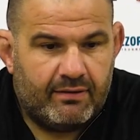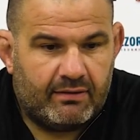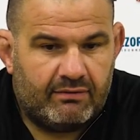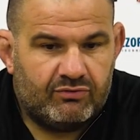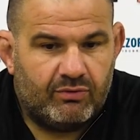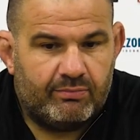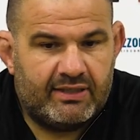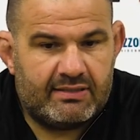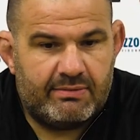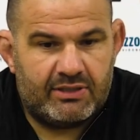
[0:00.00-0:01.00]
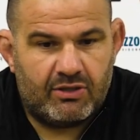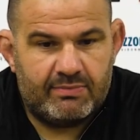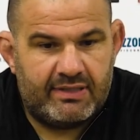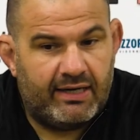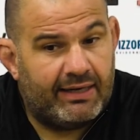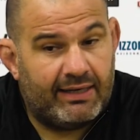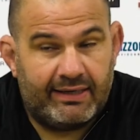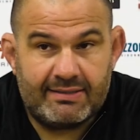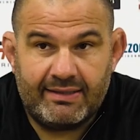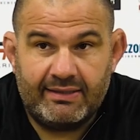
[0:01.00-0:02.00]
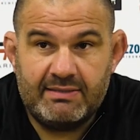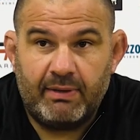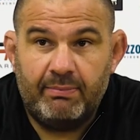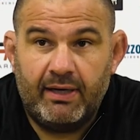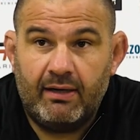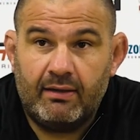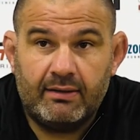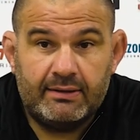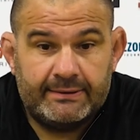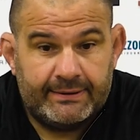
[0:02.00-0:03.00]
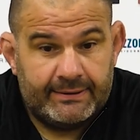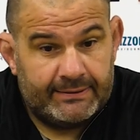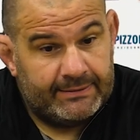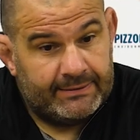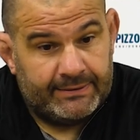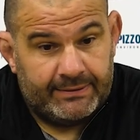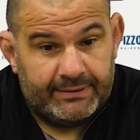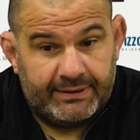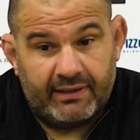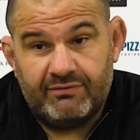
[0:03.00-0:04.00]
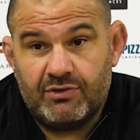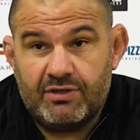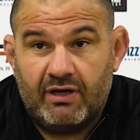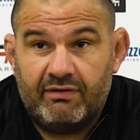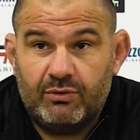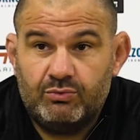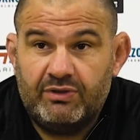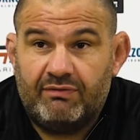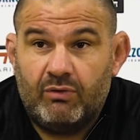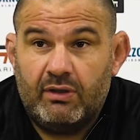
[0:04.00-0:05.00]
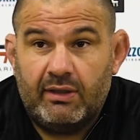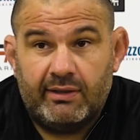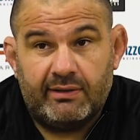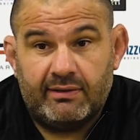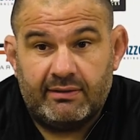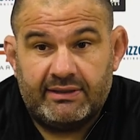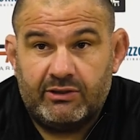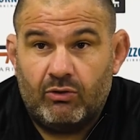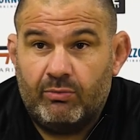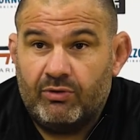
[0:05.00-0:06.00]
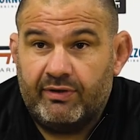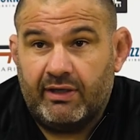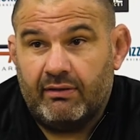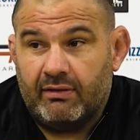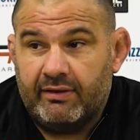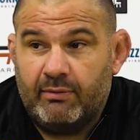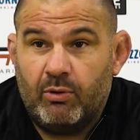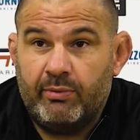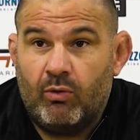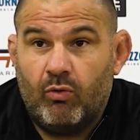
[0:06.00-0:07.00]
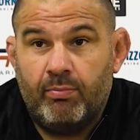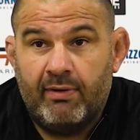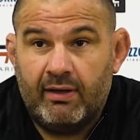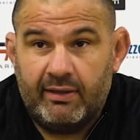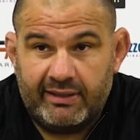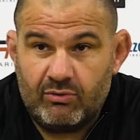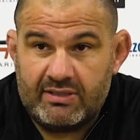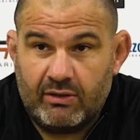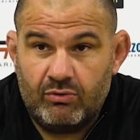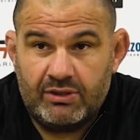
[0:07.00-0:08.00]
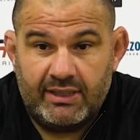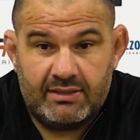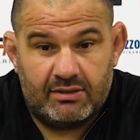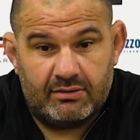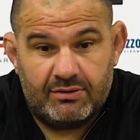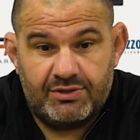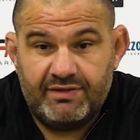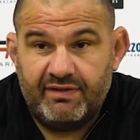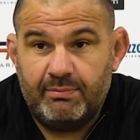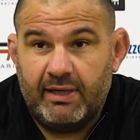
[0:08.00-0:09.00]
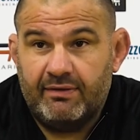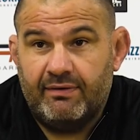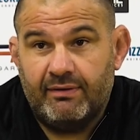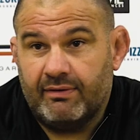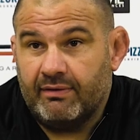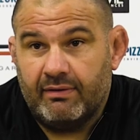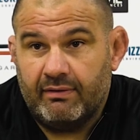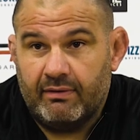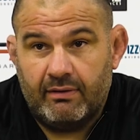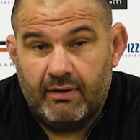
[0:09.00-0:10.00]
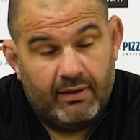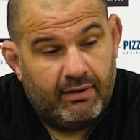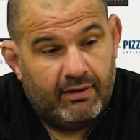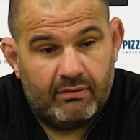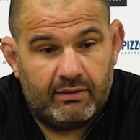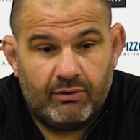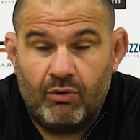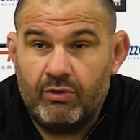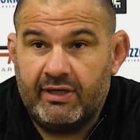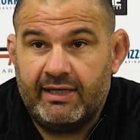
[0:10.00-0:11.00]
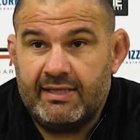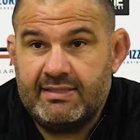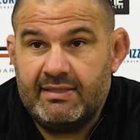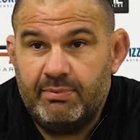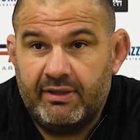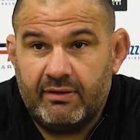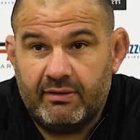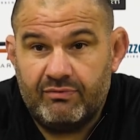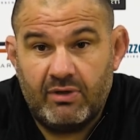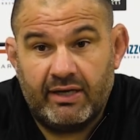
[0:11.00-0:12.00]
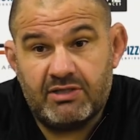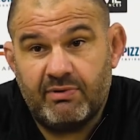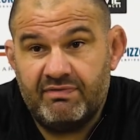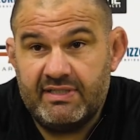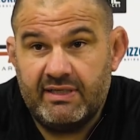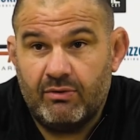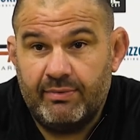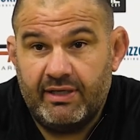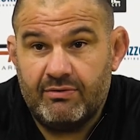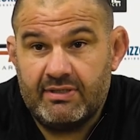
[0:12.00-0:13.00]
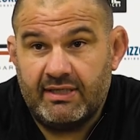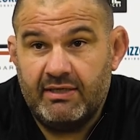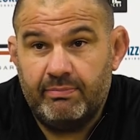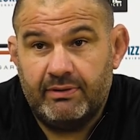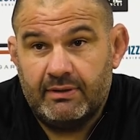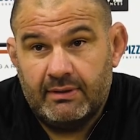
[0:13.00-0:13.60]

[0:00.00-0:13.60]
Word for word: euh, quand vous tombez dans un match comme ça avec les castrés qui se préparent, euh, qui arrivent deux heures avant le coup d'envoi, euh, qui se remontent et que dès le premier regroupement, il y a trois accrochages, de gifs qui partent, encore heureux qu'il y ait de l'indiscipline. Vu l'engagement physique au milieu des deux équipes,